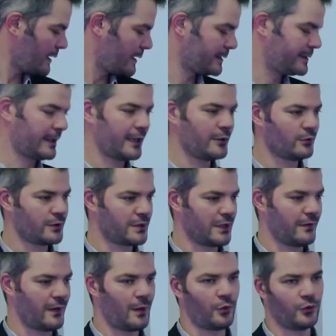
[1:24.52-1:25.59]
L'intérêt, donc, c'est
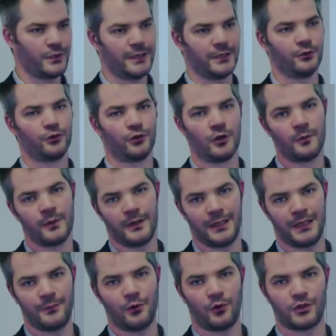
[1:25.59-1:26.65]
d'avoir un produit qui est autonome
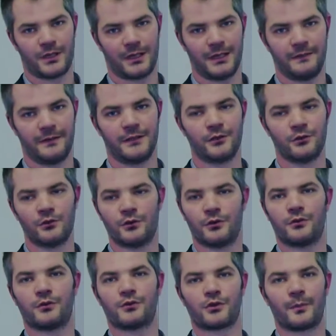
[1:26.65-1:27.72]
et qui peut enregistrer des vidéos
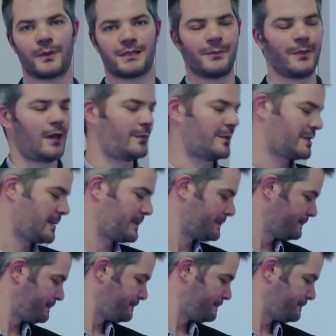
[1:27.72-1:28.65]
euh, sans passer par un PC.